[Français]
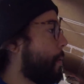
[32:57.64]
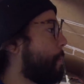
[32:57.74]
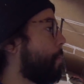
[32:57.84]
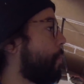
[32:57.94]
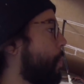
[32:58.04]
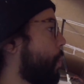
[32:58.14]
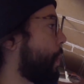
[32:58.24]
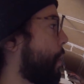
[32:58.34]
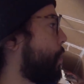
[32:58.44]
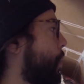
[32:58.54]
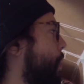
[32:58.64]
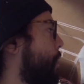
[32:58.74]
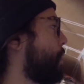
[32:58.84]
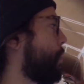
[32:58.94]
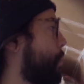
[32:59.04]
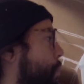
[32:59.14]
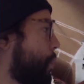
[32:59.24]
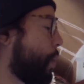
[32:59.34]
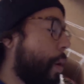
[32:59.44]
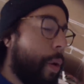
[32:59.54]
hum, on a collé avec une
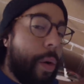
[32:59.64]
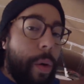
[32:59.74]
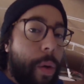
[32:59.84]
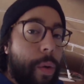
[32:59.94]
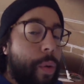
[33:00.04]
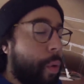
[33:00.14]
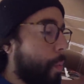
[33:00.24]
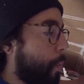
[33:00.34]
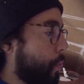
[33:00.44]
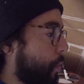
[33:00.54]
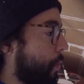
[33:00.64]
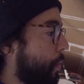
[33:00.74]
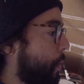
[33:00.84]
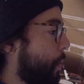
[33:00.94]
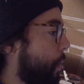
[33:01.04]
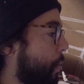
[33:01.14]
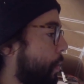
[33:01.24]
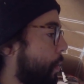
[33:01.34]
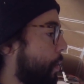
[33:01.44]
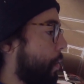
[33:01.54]
colle euh, de composants
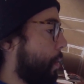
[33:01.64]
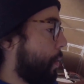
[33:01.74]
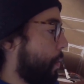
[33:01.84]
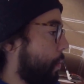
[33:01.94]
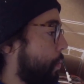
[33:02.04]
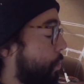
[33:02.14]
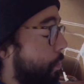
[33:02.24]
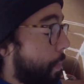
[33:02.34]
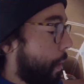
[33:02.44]
euh, super